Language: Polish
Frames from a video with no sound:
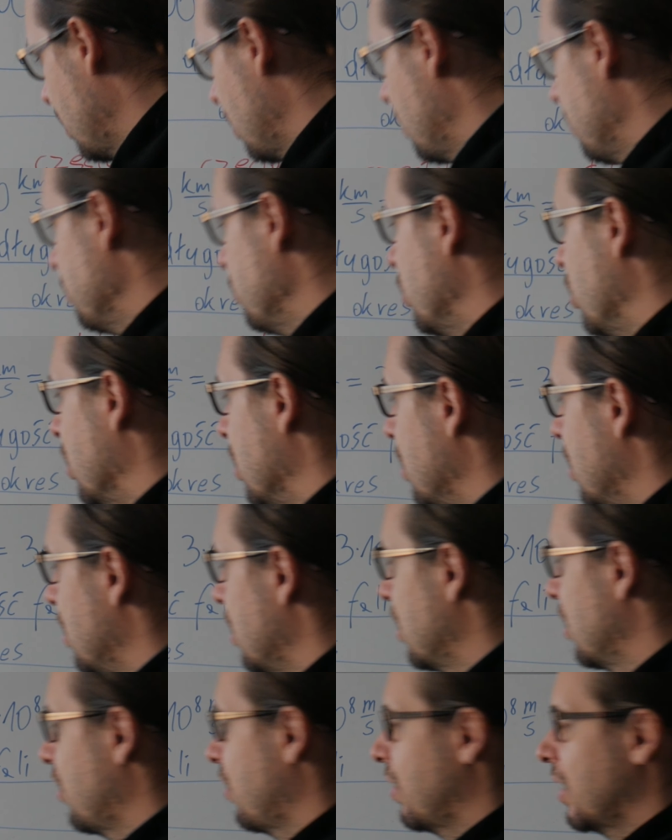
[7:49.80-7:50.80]
mi.
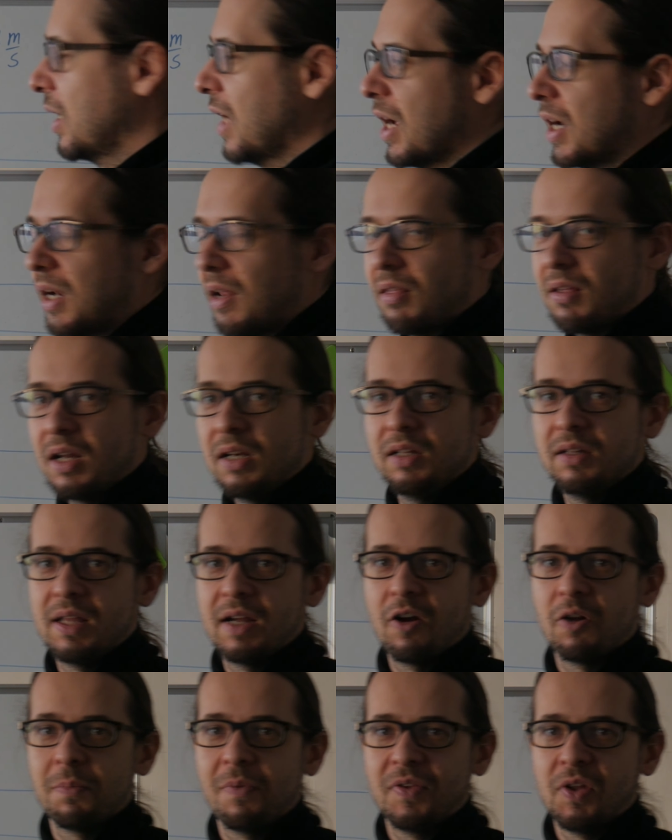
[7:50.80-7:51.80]
To jest taka grecka litera
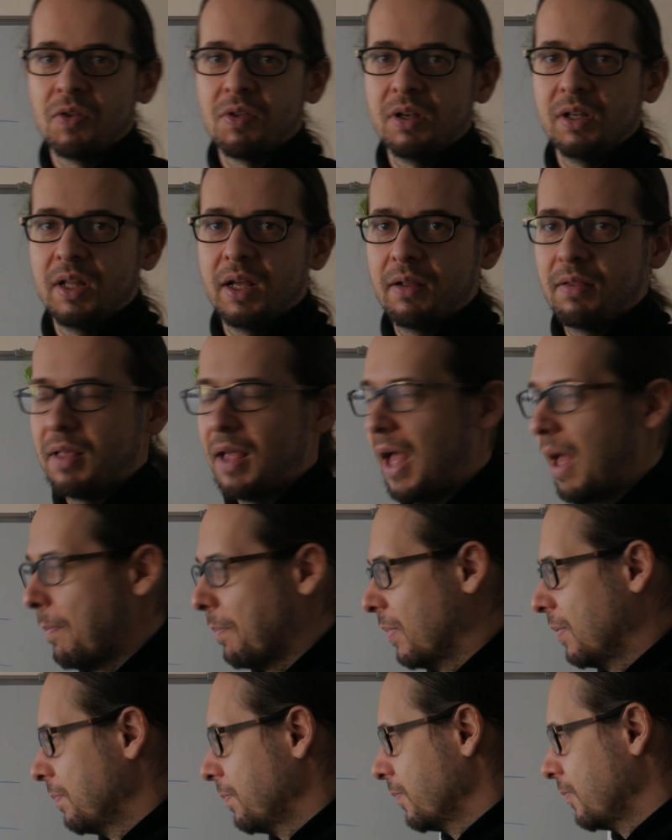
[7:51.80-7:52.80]
odpowiadająca literce M.
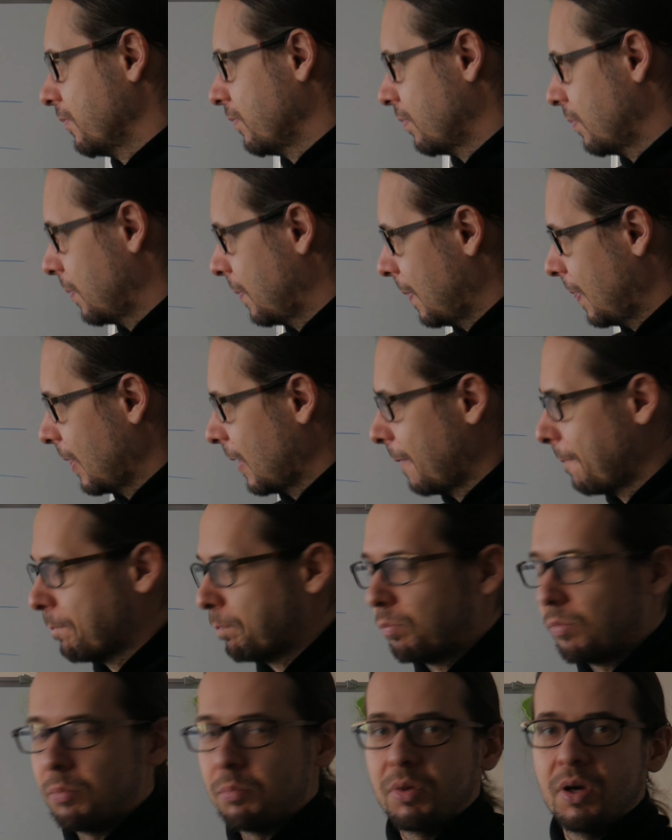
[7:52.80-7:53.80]

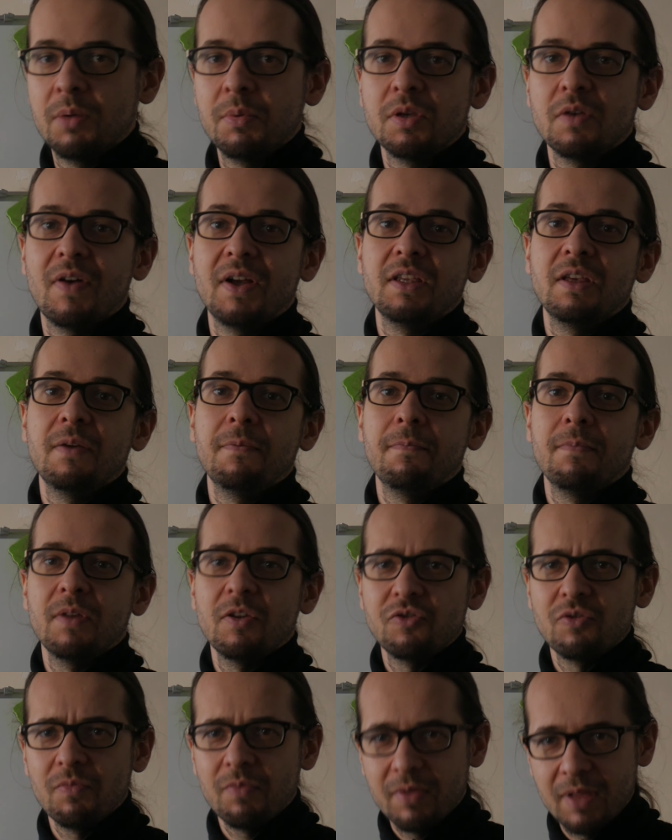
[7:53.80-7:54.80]
Promieniowanie,
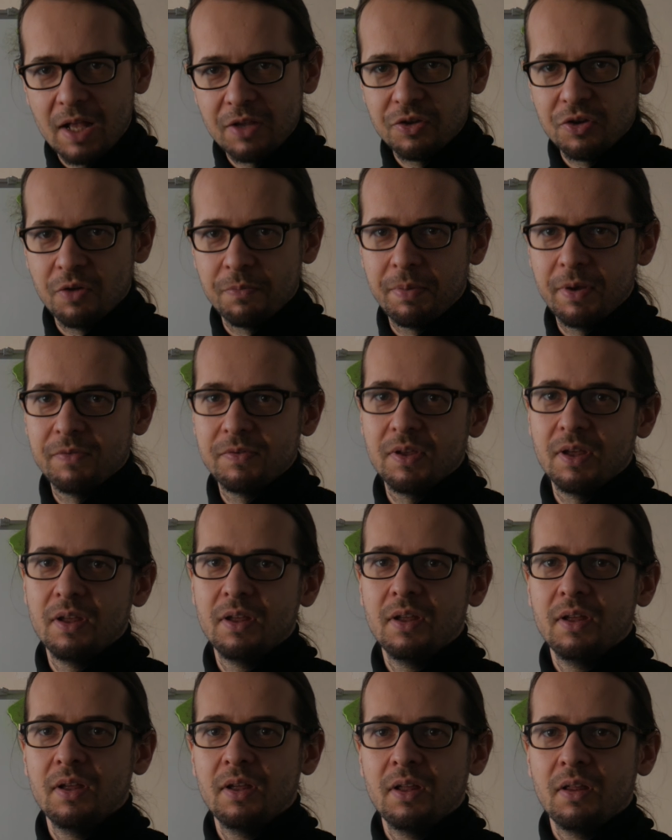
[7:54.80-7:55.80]
zresztą znacie ją pewnie
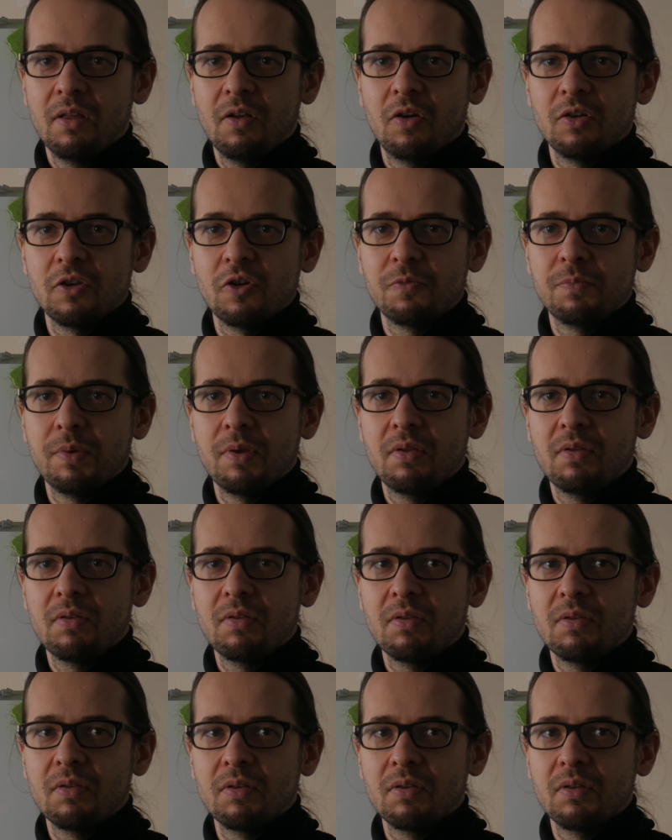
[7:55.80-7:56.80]
chociażby
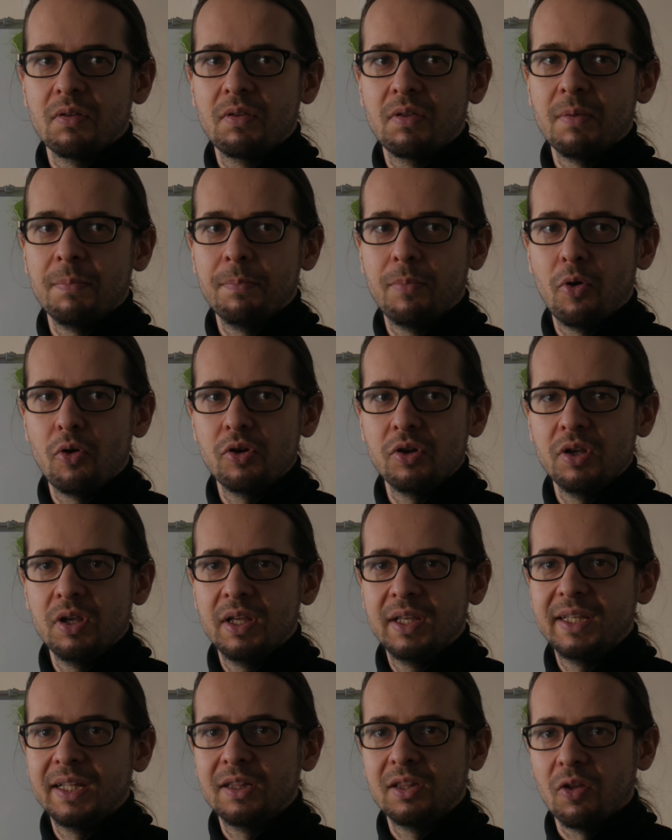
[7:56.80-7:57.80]
z symboli
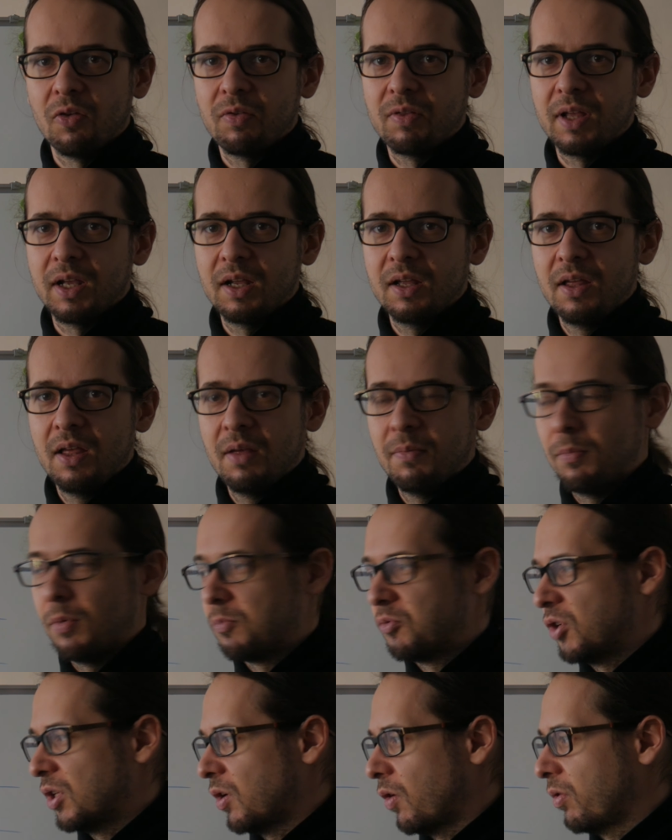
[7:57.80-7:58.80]
jednostek, bo
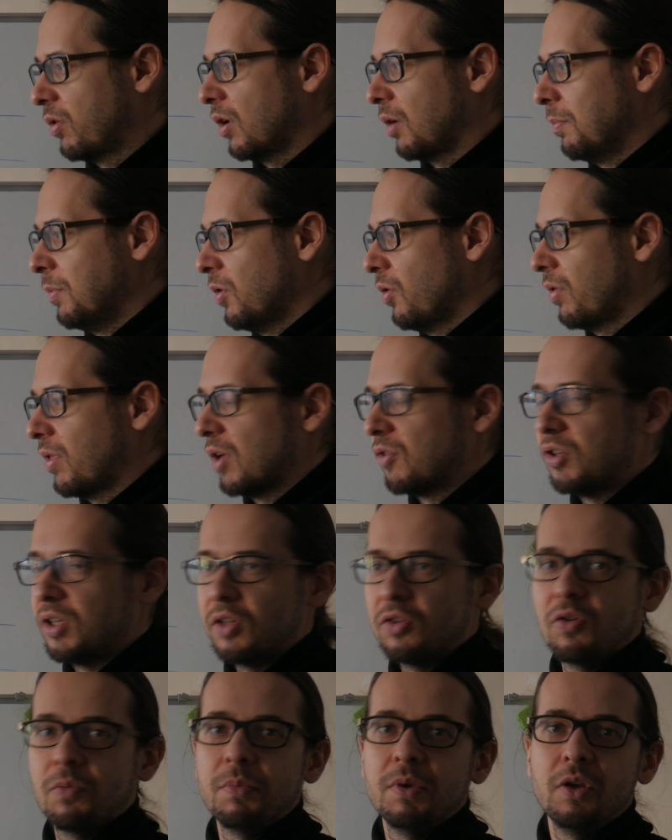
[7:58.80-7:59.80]
przedrostek mi oznacza
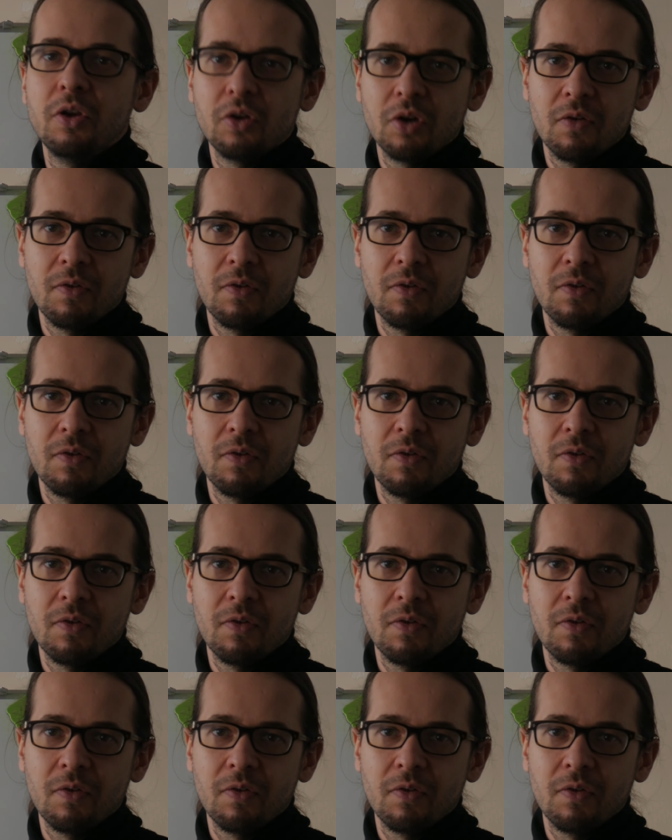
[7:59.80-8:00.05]
jednomilionową